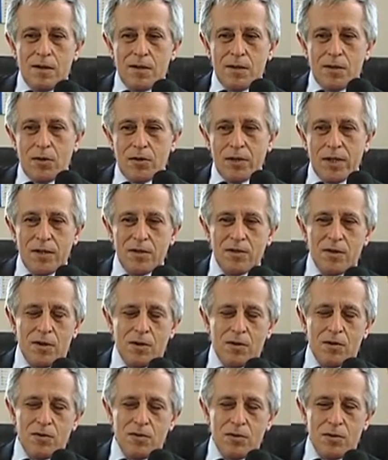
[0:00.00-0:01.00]
ritornando
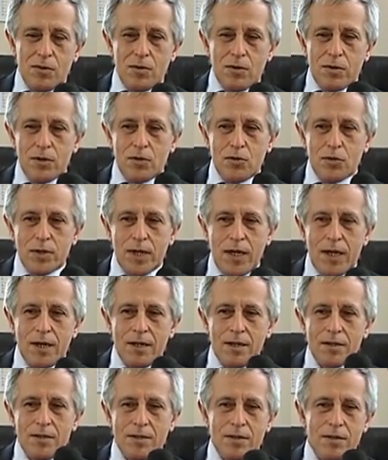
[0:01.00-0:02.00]
al Consiglio
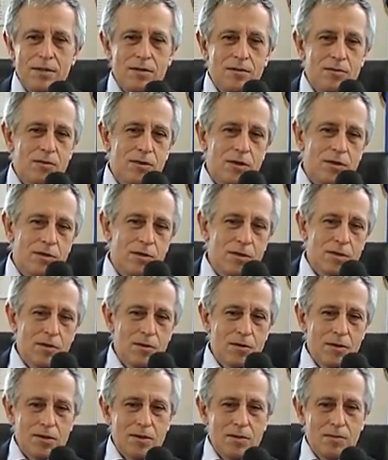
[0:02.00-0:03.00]
regionale, ieri è successa una
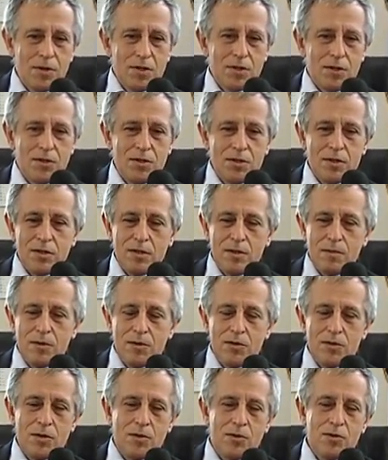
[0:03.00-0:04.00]
cosa
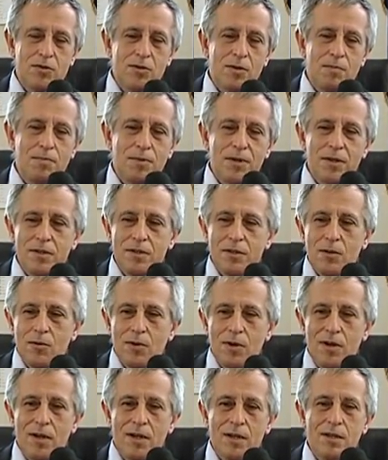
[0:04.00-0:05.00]
simpaticissima, cioè non si è persa
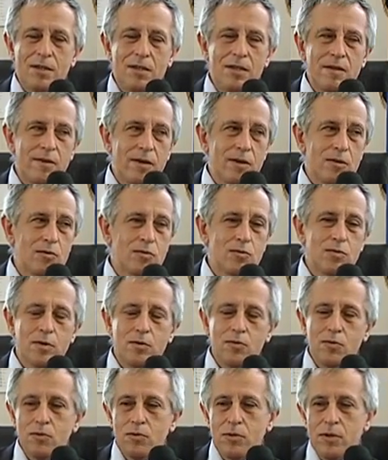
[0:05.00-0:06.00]
quella cattiva
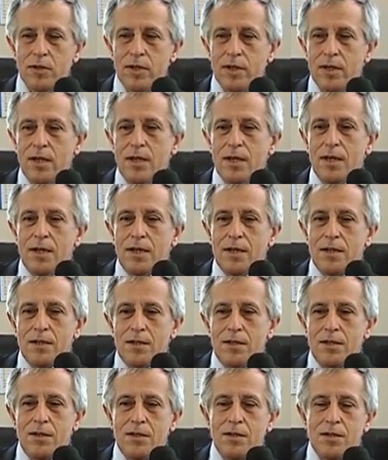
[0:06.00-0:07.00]
consuetudine
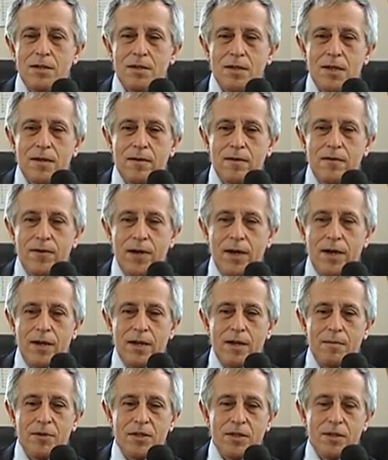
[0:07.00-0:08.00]
di
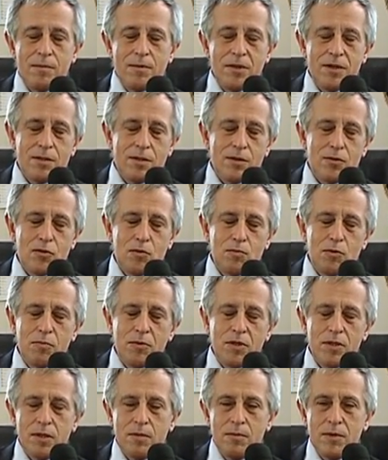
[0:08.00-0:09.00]
fare emendamenti e
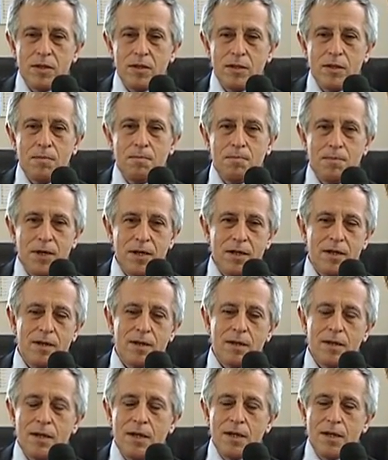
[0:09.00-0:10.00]
subemendamenti
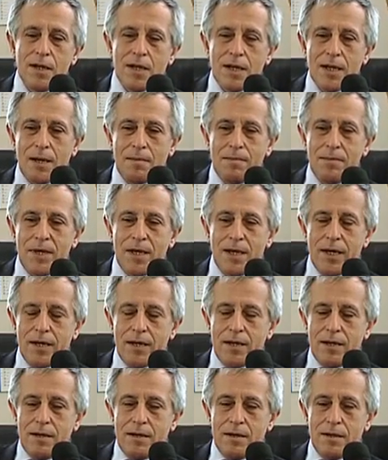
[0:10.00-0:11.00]
per
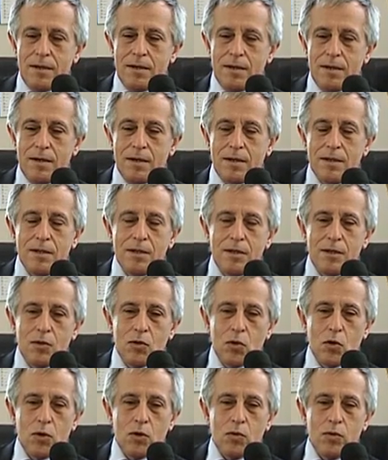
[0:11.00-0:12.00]
cambiare eh,
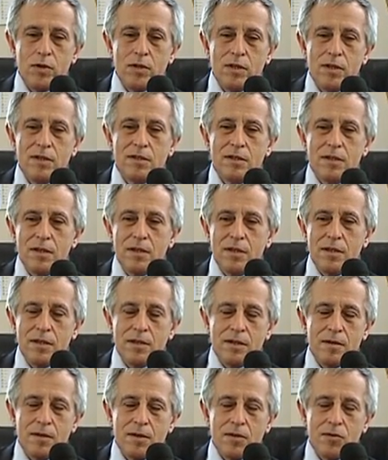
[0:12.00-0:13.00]
titolo e quindi
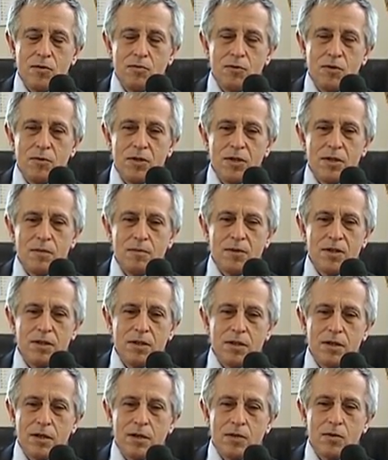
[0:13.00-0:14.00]
inserire
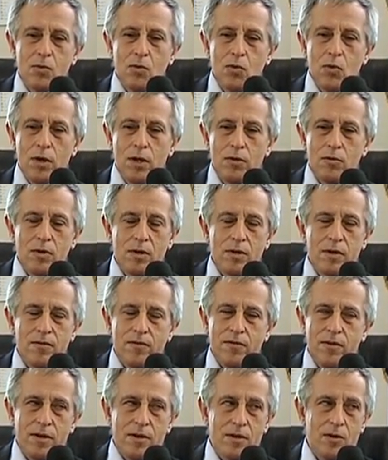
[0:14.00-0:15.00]
subemendamenti che nulla hanno a che
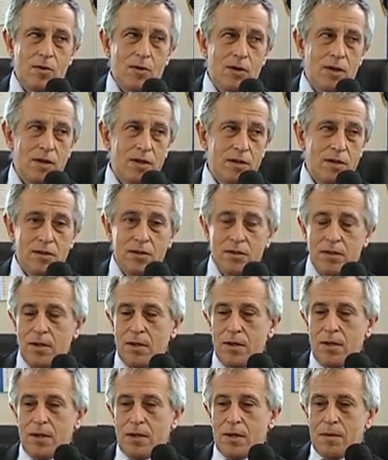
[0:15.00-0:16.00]
fare con la legge.
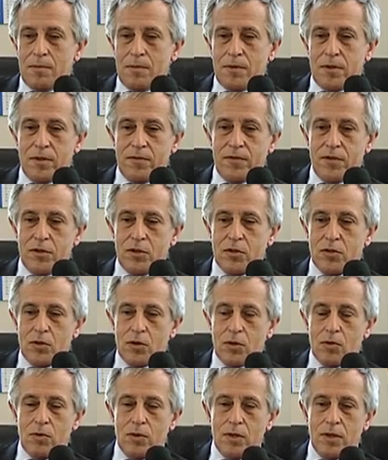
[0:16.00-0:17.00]
Mi riferisco
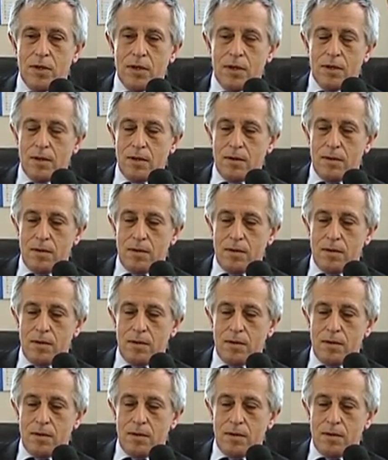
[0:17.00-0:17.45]
a quella